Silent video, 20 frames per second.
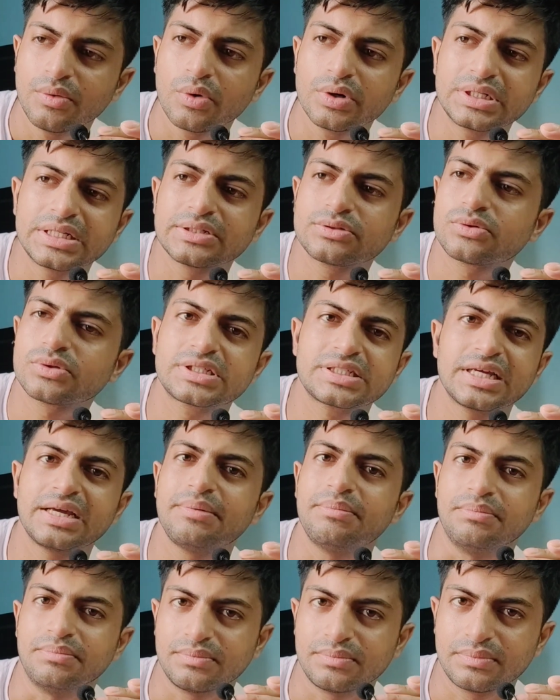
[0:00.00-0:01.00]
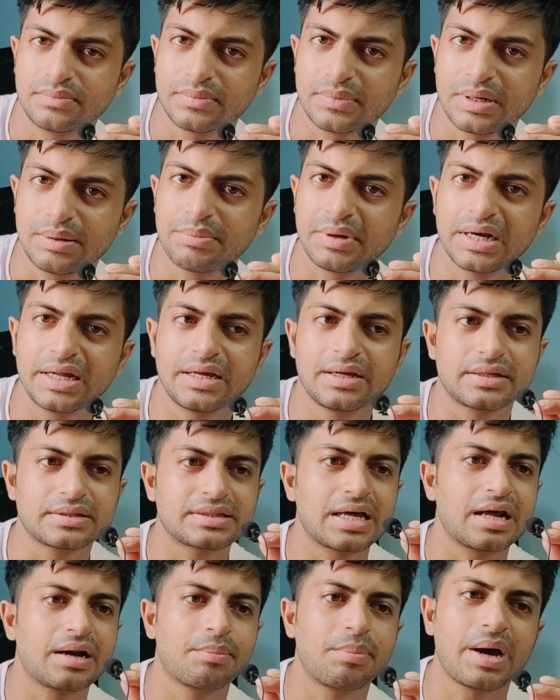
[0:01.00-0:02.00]
ওইটা তো সেম মানে
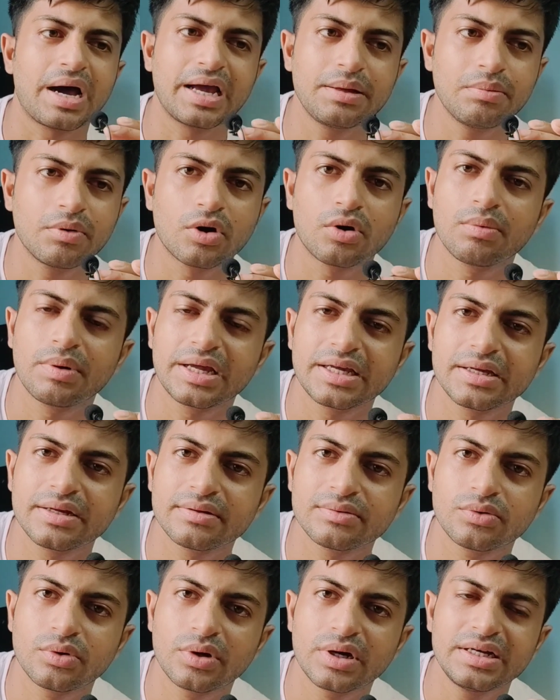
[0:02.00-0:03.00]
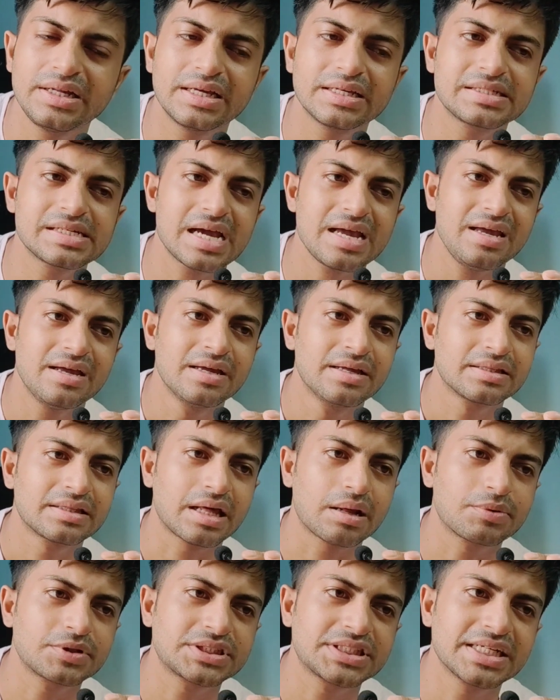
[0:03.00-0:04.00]
তার ভাই বড় ভাইকে ধরে নিয়ে যায়
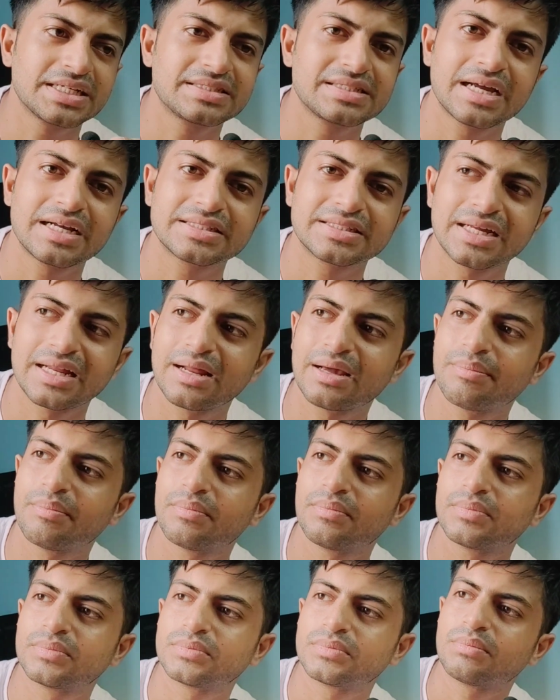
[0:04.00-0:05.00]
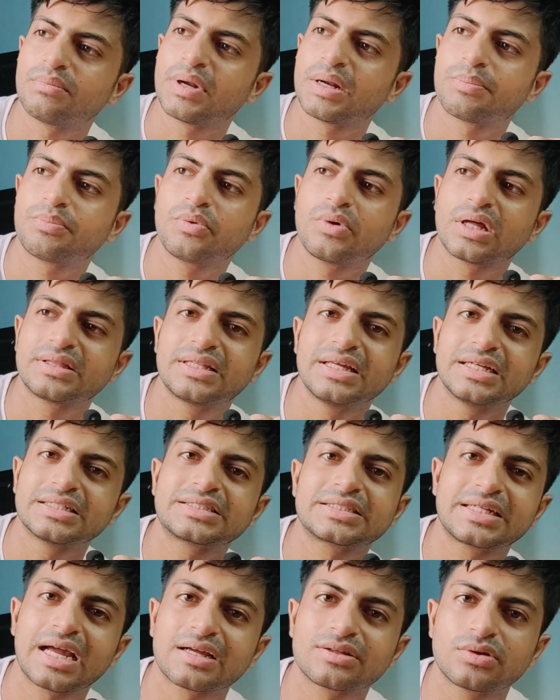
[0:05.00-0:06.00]
তারপর সে যায় সেরা মানে পুরো
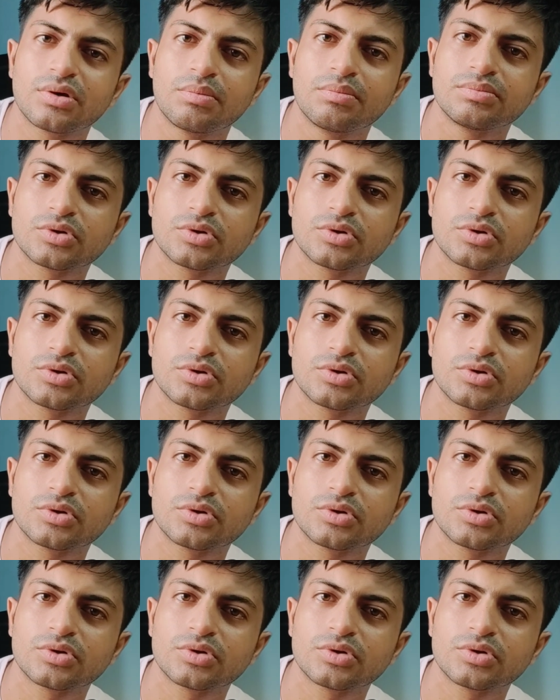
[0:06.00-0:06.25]
দেশকে একদম